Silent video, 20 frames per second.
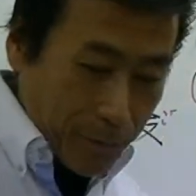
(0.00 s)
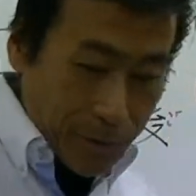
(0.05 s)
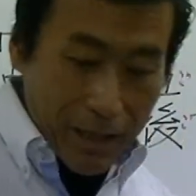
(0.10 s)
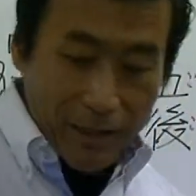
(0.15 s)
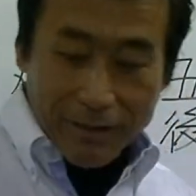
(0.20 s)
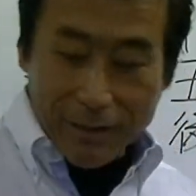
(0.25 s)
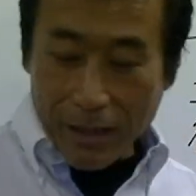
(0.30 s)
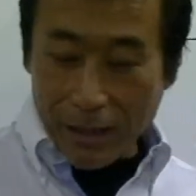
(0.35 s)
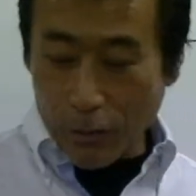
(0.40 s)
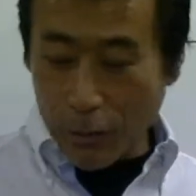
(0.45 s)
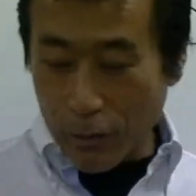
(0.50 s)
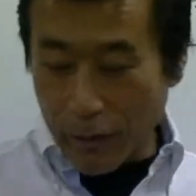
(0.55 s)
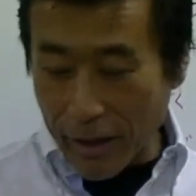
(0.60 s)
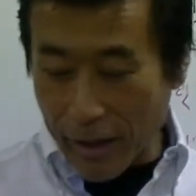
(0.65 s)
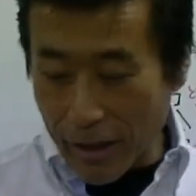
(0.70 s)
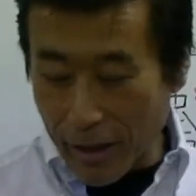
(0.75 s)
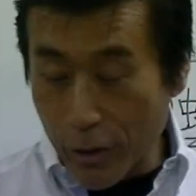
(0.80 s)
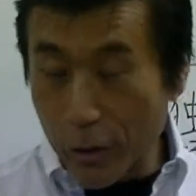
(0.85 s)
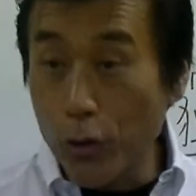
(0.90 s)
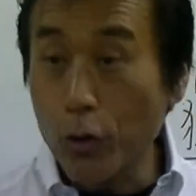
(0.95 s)
皆さんの
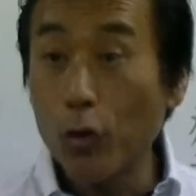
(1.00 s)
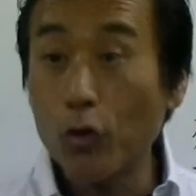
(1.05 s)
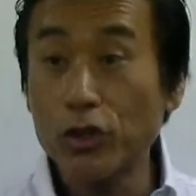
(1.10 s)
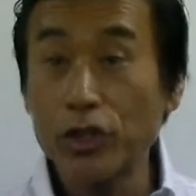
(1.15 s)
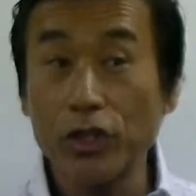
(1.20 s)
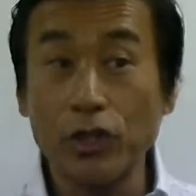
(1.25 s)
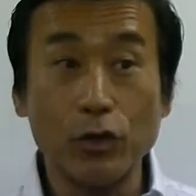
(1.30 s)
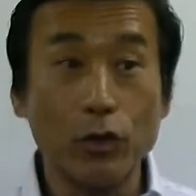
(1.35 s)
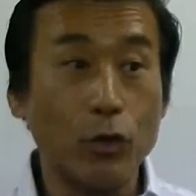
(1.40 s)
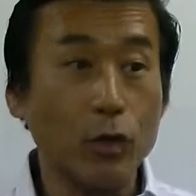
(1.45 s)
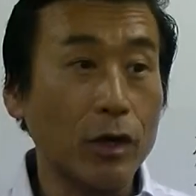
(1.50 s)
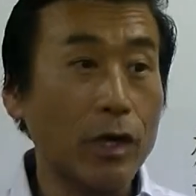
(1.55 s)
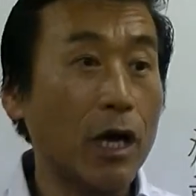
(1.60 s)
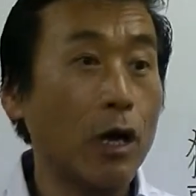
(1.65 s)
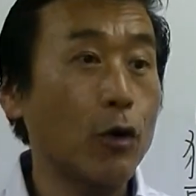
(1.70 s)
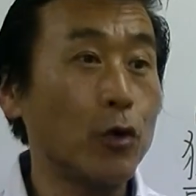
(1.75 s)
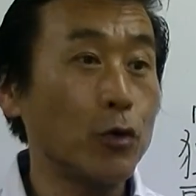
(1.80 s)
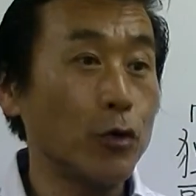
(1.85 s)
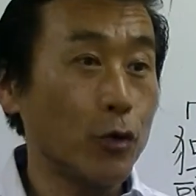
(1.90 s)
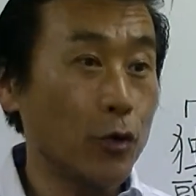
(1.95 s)
ね両親の
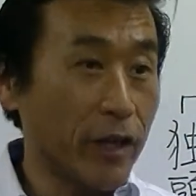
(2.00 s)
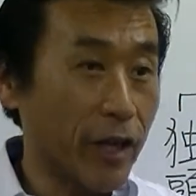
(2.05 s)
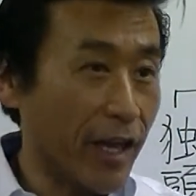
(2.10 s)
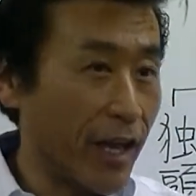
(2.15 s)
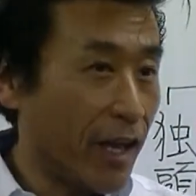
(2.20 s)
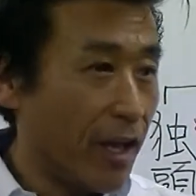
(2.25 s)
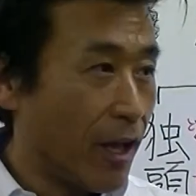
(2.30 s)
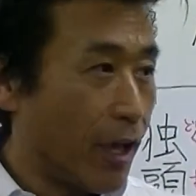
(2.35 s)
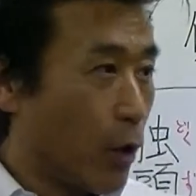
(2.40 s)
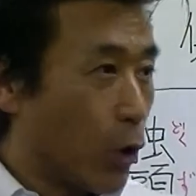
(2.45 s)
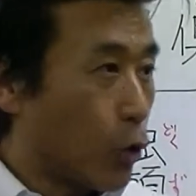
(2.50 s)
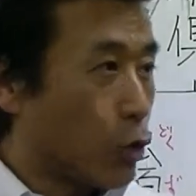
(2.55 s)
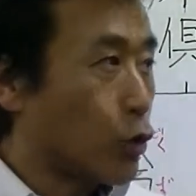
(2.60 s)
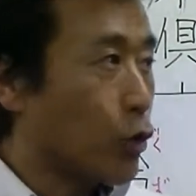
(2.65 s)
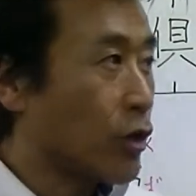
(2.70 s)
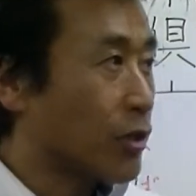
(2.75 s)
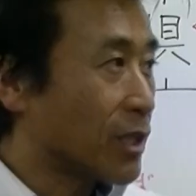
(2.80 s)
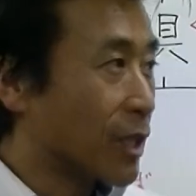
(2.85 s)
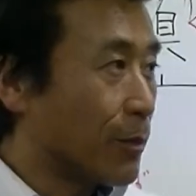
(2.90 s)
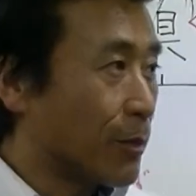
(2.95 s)
顔のね
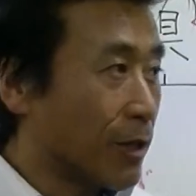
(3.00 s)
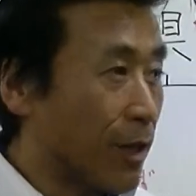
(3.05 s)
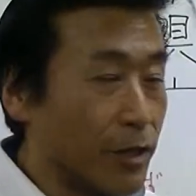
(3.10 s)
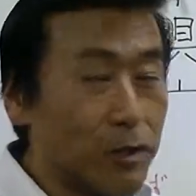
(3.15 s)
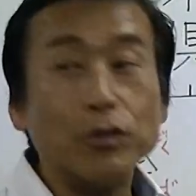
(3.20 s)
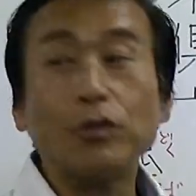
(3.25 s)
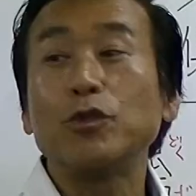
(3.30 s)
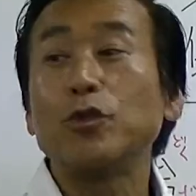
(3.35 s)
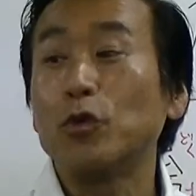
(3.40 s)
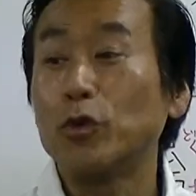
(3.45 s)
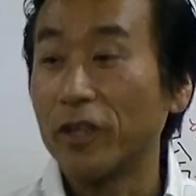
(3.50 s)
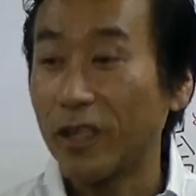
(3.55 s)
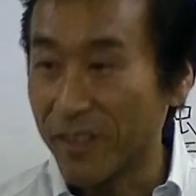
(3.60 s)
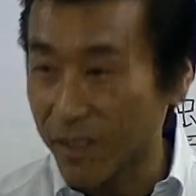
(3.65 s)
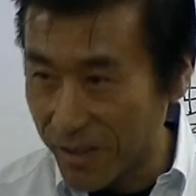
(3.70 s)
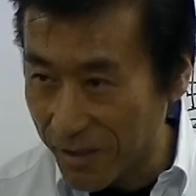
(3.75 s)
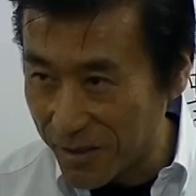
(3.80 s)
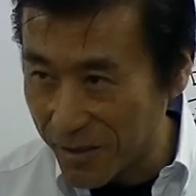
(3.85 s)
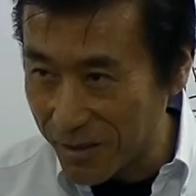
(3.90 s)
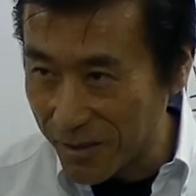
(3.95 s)
仏様がいるそうで
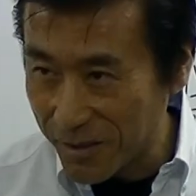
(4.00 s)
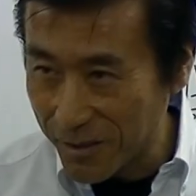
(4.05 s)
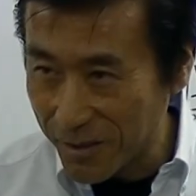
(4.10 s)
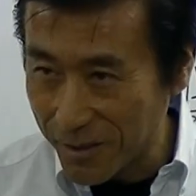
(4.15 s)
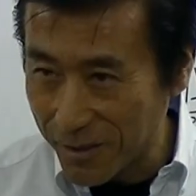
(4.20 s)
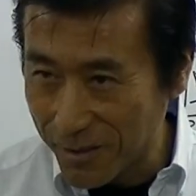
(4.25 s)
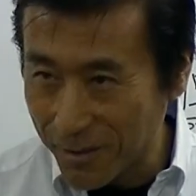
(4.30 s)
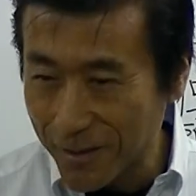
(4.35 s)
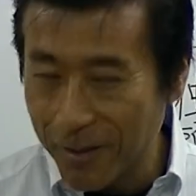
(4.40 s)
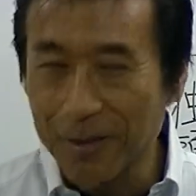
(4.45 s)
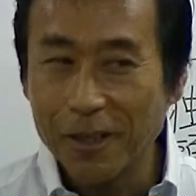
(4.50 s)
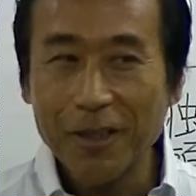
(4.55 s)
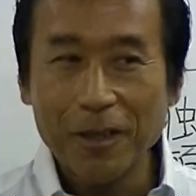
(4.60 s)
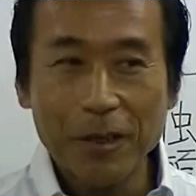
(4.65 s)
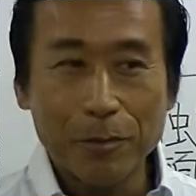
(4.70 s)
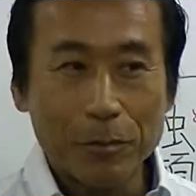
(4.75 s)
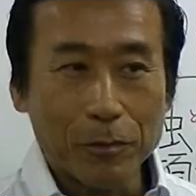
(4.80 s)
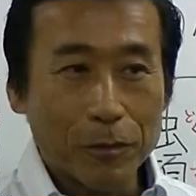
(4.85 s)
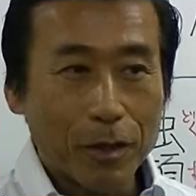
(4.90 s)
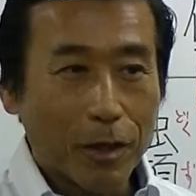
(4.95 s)
す
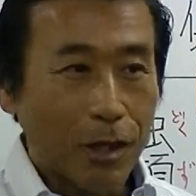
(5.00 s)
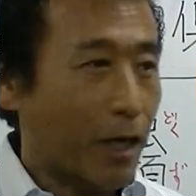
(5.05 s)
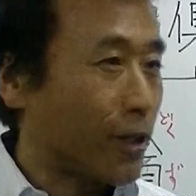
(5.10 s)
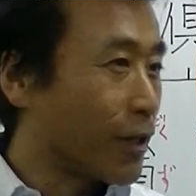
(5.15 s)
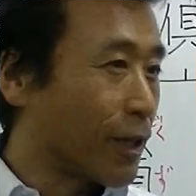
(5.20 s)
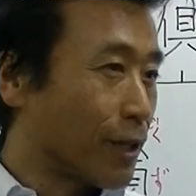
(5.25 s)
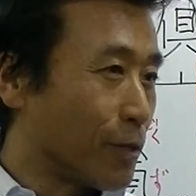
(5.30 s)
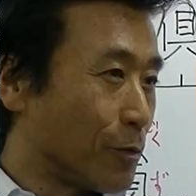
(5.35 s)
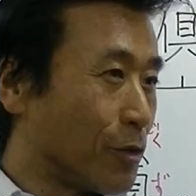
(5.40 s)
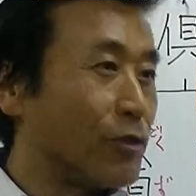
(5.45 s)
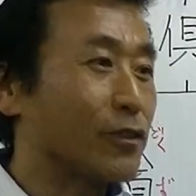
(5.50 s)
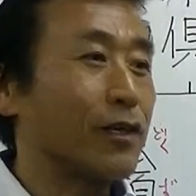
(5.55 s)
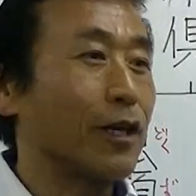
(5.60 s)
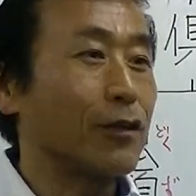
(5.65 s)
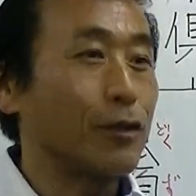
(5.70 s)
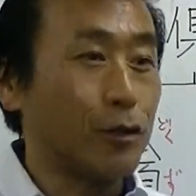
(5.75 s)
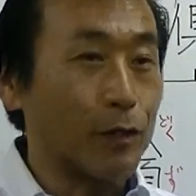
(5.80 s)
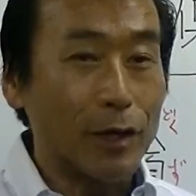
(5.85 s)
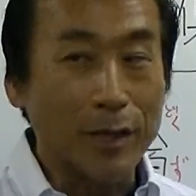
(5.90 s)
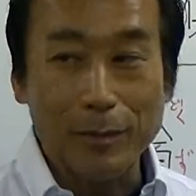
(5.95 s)
必ず見つか
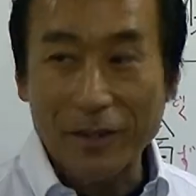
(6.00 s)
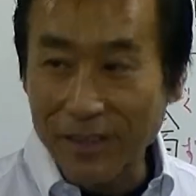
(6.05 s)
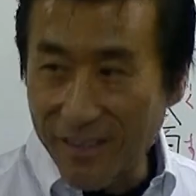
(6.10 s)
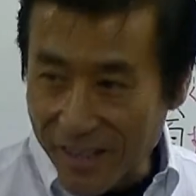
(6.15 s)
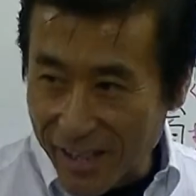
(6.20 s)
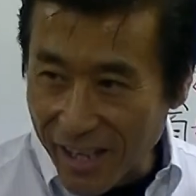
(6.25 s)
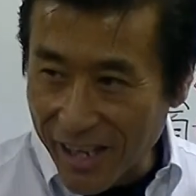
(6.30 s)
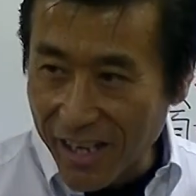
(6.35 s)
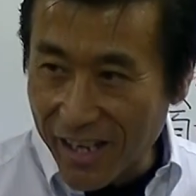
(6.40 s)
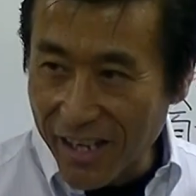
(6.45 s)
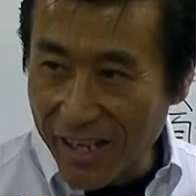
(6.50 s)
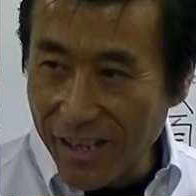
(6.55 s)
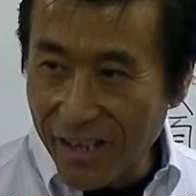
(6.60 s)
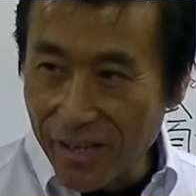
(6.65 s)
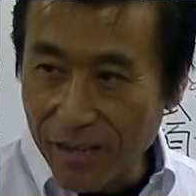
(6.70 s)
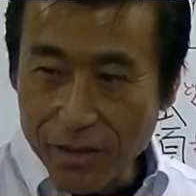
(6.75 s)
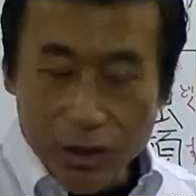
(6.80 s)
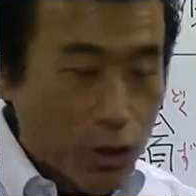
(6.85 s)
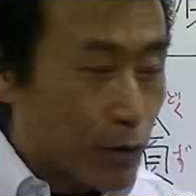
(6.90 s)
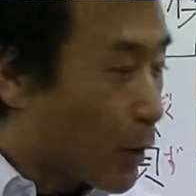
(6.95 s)
る言われますね、うん、
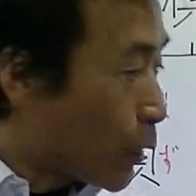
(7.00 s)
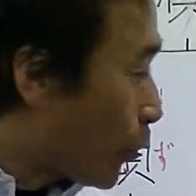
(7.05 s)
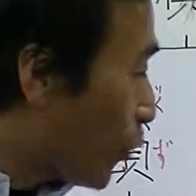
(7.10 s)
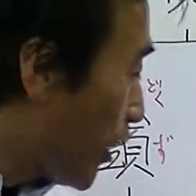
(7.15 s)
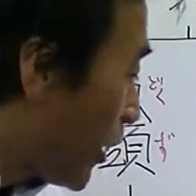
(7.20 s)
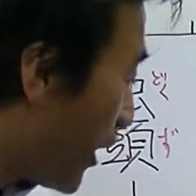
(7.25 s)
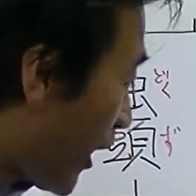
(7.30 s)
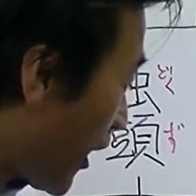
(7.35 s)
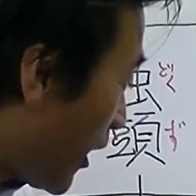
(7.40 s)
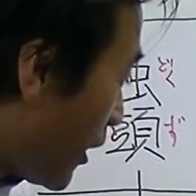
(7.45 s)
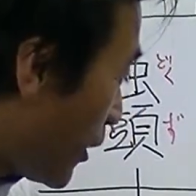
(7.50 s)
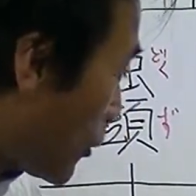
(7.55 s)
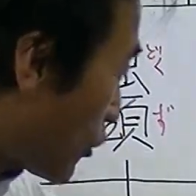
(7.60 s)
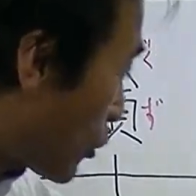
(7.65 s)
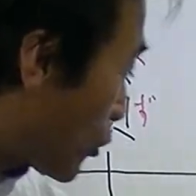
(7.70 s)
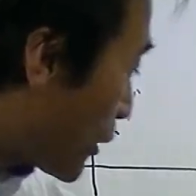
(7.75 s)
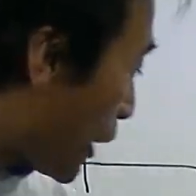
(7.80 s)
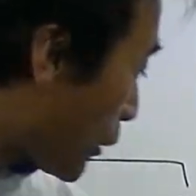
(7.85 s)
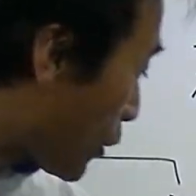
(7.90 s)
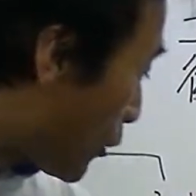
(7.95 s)
実はこれね
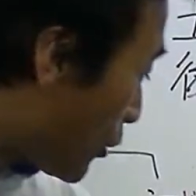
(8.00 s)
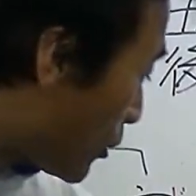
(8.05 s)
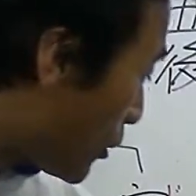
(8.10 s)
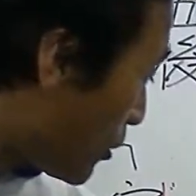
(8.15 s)
作ったりと